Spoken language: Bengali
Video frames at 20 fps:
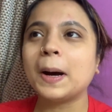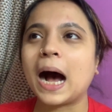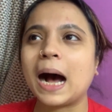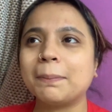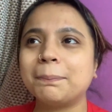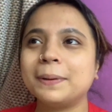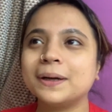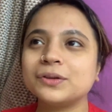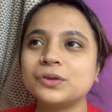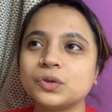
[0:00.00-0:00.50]

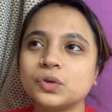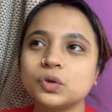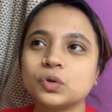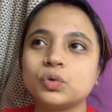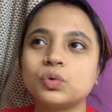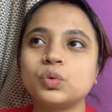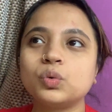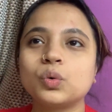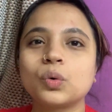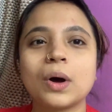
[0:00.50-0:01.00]
আপাতত
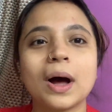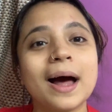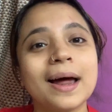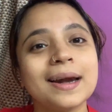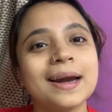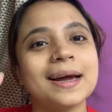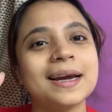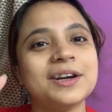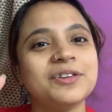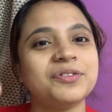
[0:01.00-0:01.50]

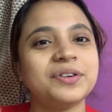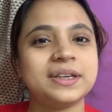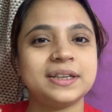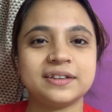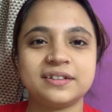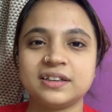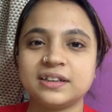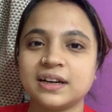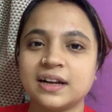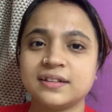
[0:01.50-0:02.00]
দুখানা
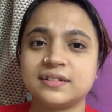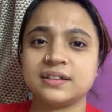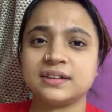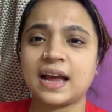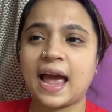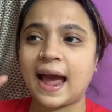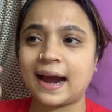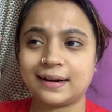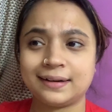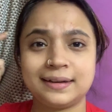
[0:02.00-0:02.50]
ইনভিটেশন আছে
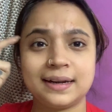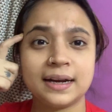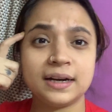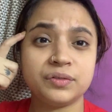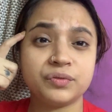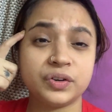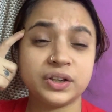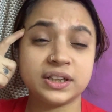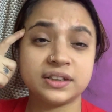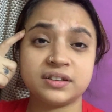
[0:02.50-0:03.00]
একটা
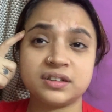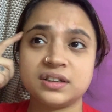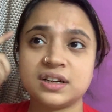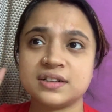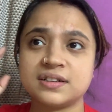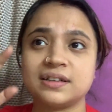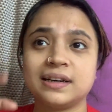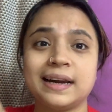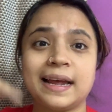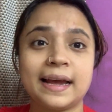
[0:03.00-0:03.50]
ইনভিটেশন
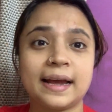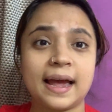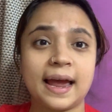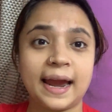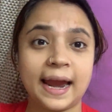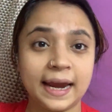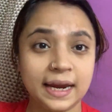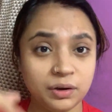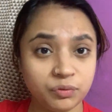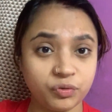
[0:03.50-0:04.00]
আছে
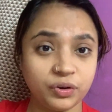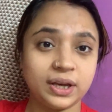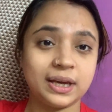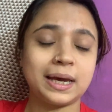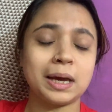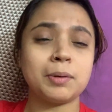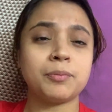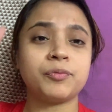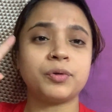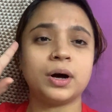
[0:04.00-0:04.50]
এই
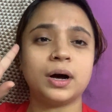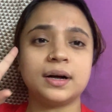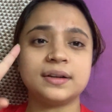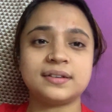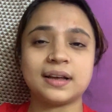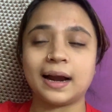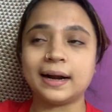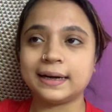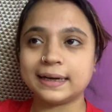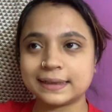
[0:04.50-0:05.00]
উইকে
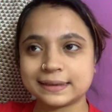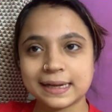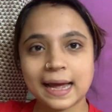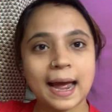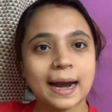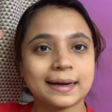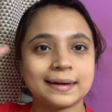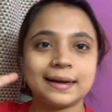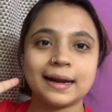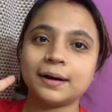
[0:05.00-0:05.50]
সানডেতে
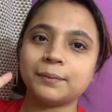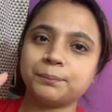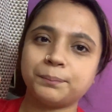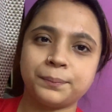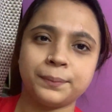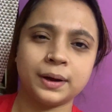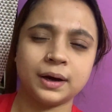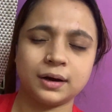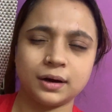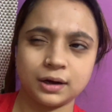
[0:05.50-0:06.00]
একটা
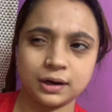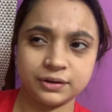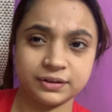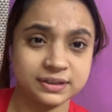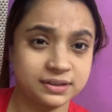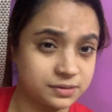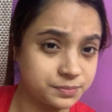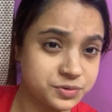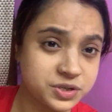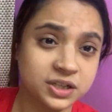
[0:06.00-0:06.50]

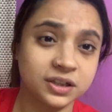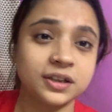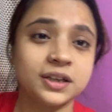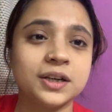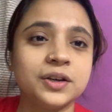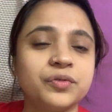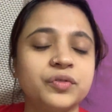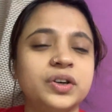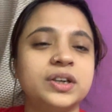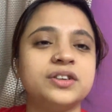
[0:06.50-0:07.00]
রিসেপশনের
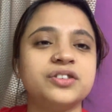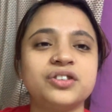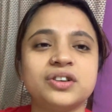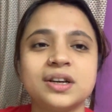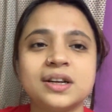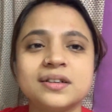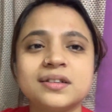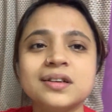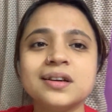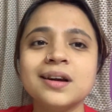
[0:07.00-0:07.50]

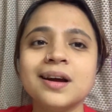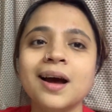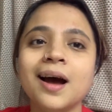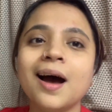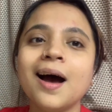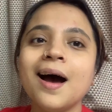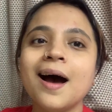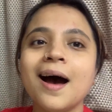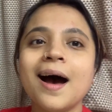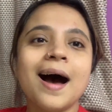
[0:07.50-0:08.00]
ইনভিটেশন আছে
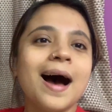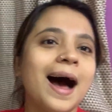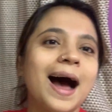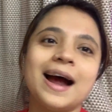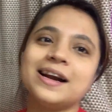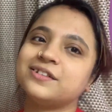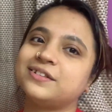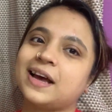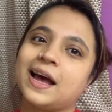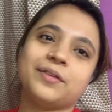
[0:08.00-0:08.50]

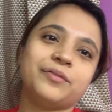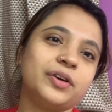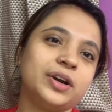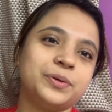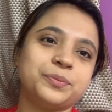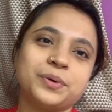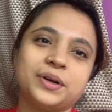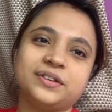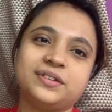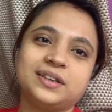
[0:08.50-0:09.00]
আর
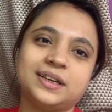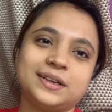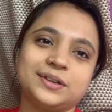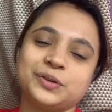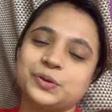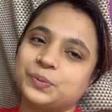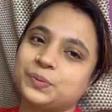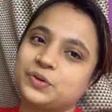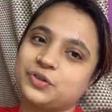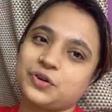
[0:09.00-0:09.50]
জানুয়ারি মাসে
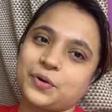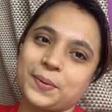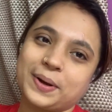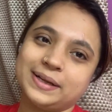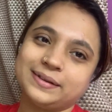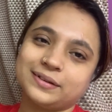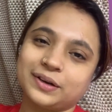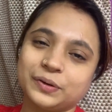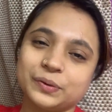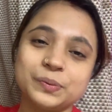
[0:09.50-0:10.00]
তোমরা
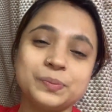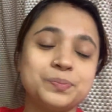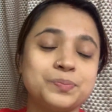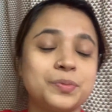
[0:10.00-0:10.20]
সবাই জানো